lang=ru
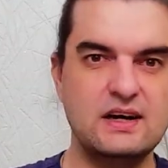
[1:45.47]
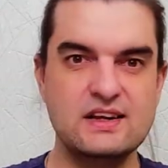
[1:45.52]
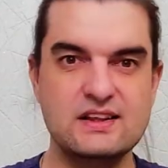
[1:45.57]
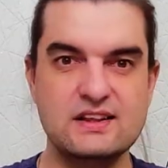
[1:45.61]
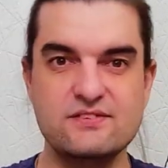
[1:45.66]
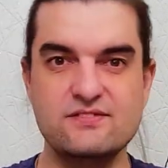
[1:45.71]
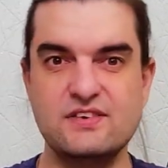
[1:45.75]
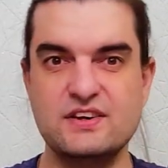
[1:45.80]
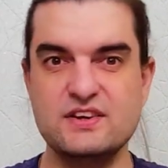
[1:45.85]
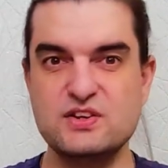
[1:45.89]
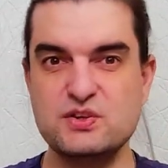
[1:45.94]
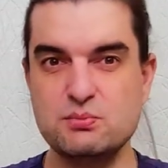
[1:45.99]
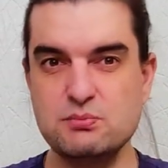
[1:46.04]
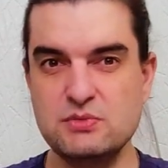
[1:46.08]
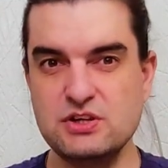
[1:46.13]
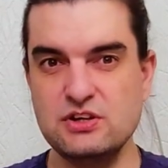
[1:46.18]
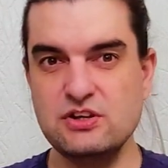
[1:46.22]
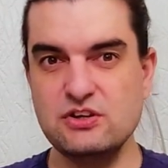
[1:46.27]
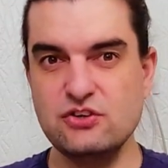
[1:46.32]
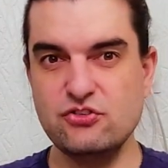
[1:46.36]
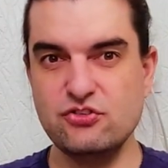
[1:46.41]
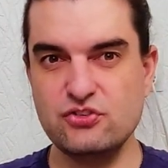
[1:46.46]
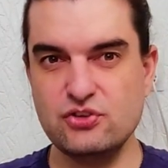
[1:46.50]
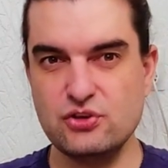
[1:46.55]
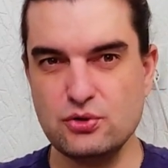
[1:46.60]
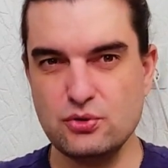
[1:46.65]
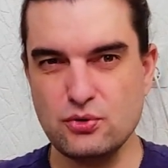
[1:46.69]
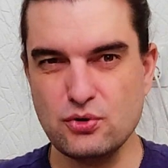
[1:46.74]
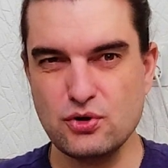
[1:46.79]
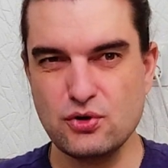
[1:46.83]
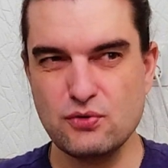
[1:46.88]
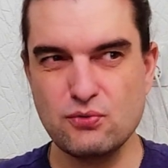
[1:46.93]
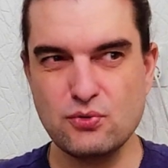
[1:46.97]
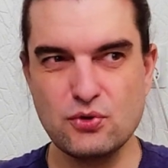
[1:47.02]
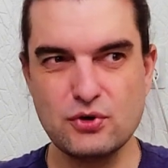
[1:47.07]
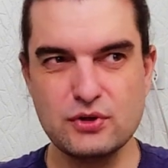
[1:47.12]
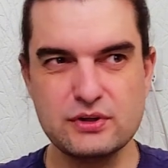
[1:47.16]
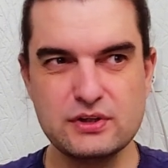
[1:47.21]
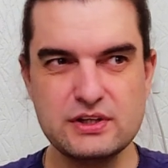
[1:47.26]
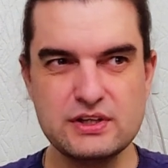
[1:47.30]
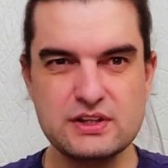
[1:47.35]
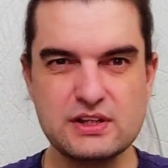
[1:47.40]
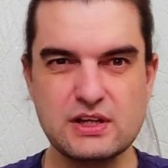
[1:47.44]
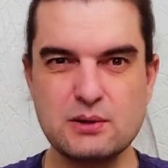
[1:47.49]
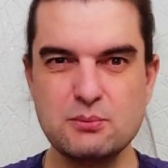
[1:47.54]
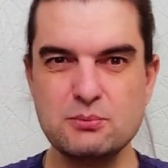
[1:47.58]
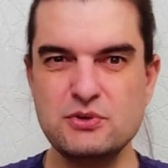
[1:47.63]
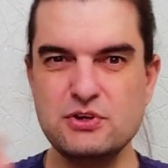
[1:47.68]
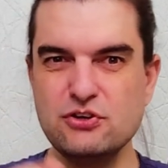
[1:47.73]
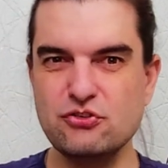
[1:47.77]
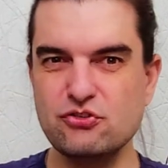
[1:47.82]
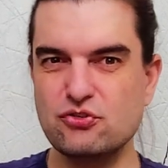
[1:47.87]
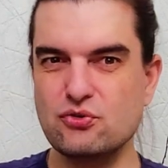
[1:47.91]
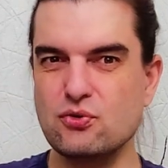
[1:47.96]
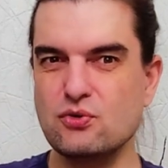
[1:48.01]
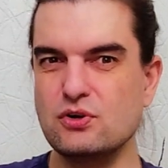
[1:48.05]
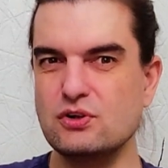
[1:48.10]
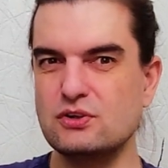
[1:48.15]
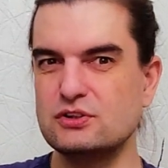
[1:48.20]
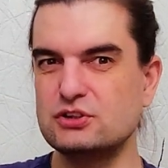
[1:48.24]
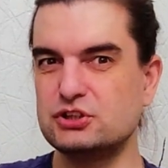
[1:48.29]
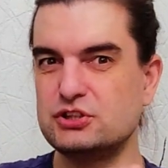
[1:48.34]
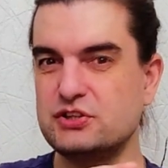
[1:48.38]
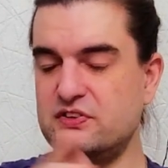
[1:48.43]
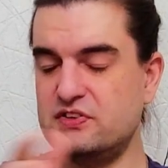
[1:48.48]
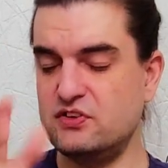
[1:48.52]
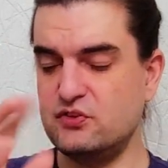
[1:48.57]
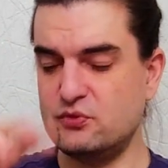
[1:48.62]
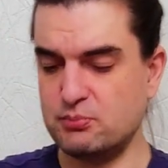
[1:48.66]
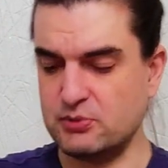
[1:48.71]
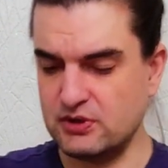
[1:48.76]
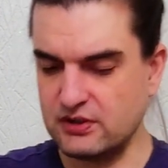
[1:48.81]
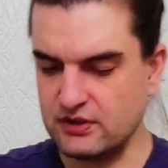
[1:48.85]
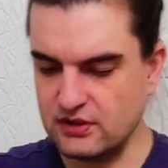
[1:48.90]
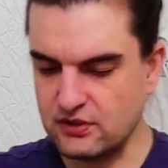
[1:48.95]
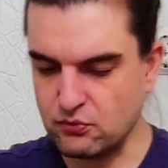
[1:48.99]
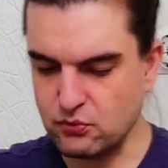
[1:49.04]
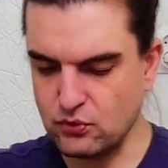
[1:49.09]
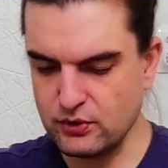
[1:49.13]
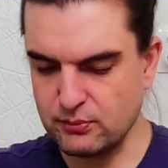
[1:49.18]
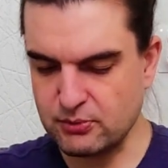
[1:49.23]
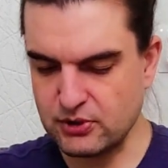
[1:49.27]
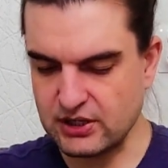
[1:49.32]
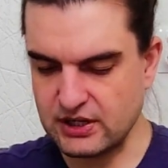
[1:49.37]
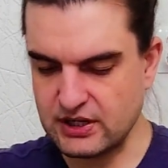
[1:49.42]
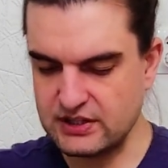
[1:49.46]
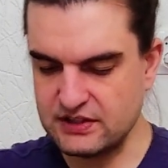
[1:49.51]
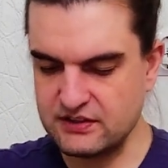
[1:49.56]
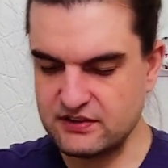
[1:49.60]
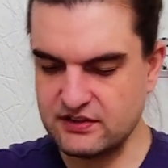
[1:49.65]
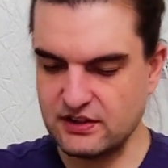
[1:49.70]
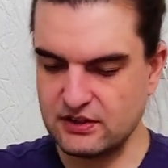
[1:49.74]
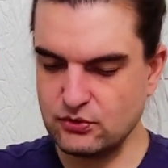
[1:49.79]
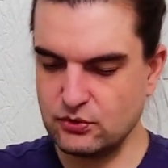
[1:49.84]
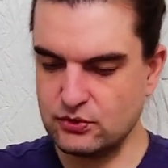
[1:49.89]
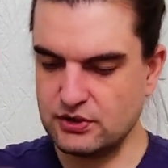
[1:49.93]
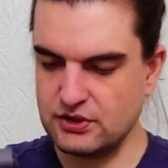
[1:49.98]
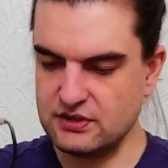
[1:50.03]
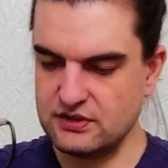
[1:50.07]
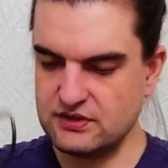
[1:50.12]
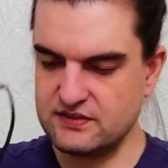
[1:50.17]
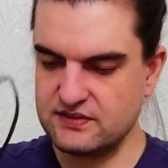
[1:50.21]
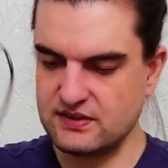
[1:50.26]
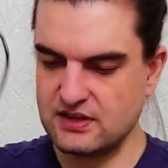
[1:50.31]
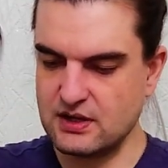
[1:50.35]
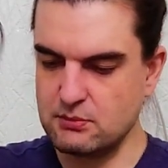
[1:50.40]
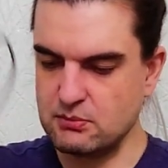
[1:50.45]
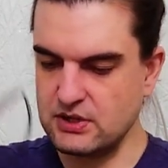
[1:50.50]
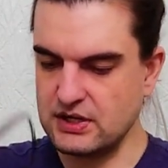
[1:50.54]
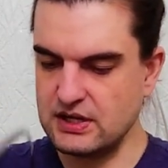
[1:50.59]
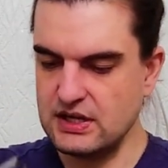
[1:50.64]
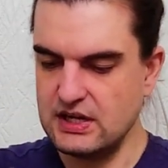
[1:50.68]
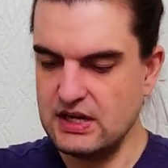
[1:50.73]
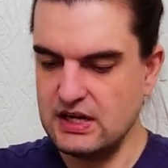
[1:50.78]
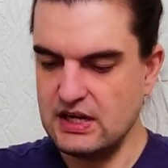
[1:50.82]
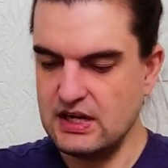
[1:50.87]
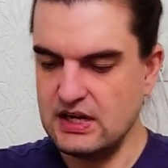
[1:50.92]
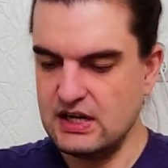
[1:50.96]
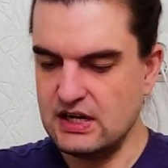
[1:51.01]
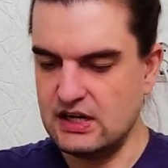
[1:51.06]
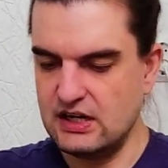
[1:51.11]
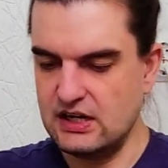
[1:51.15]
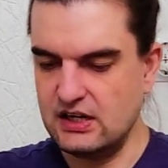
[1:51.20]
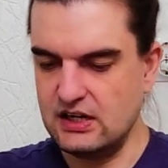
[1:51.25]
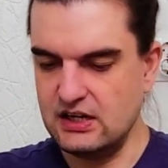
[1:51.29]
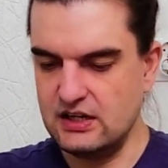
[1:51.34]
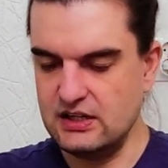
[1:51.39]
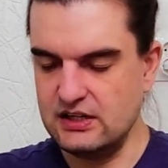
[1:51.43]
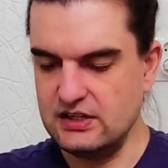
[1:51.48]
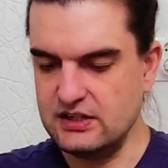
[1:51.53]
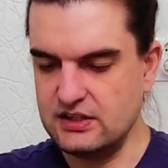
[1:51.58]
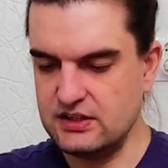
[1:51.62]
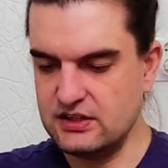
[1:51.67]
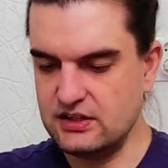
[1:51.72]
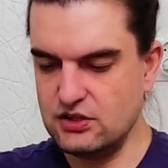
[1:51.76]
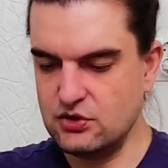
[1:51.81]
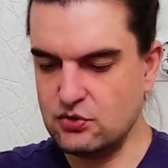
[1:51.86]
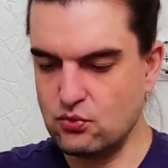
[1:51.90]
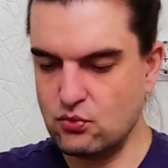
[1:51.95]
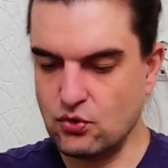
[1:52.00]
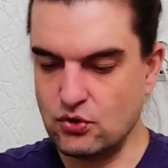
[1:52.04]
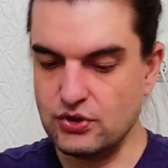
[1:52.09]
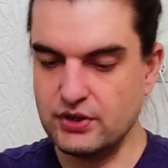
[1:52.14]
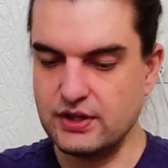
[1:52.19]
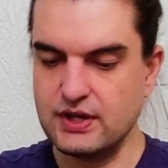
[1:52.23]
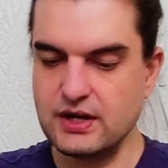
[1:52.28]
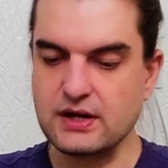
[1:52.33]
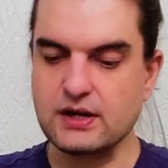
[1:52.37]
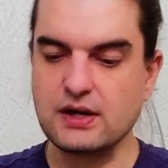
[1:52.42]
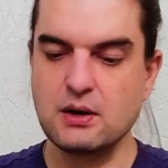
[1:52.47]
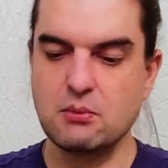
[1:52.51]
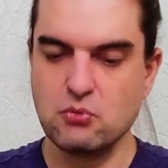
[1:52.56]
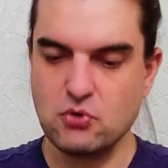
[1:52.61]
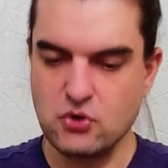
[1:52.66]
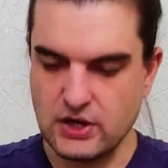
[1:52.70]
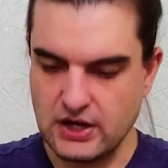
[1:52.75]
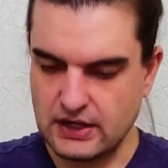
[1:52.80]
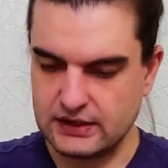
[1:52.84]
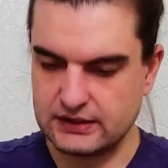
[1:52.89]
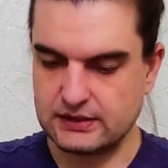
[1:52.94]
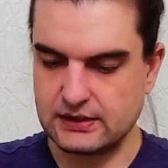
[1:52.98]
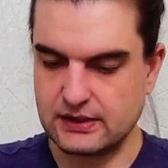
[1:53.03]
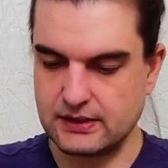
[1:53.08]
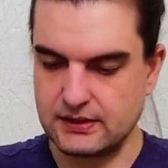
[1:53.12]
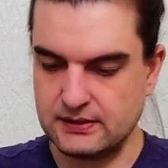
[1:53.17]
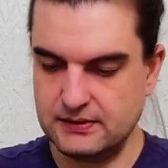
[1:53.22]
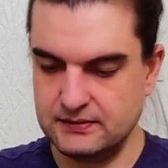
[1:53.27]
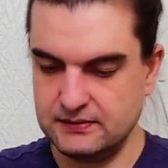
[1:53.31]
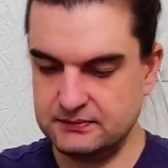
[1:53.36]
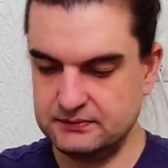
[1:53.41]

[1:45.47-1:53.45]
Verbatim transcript: от 8,4 вольт и там ниже около 6,5 вольт, пока не сядут эти самые э, литионные аккумуляторы.